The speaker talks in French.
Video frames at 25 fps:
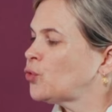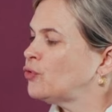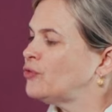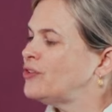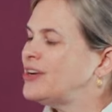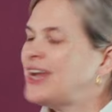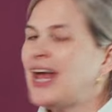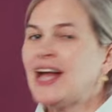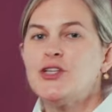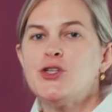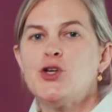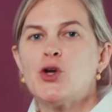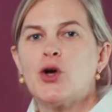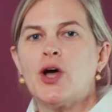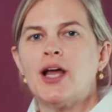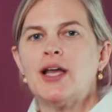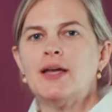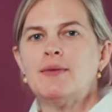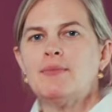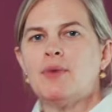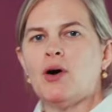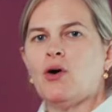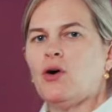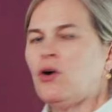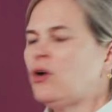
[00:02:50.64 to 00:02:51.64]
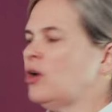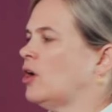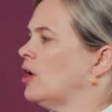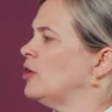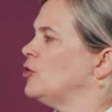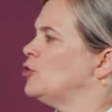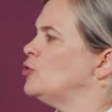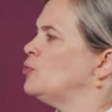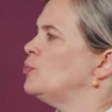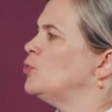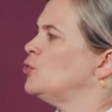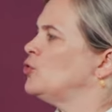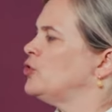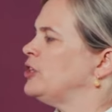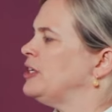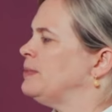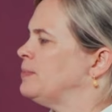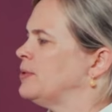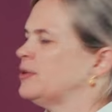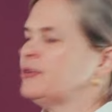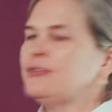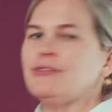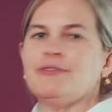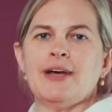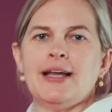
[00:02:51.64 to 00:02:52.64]
trouve naturellement de
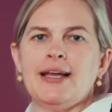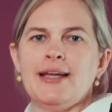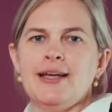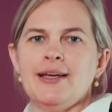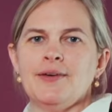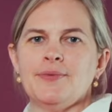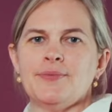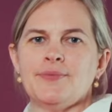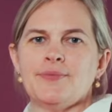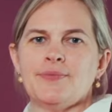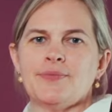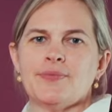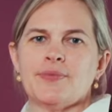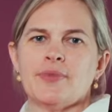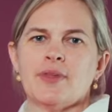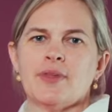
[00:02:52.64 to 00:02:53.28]
multiples vallées.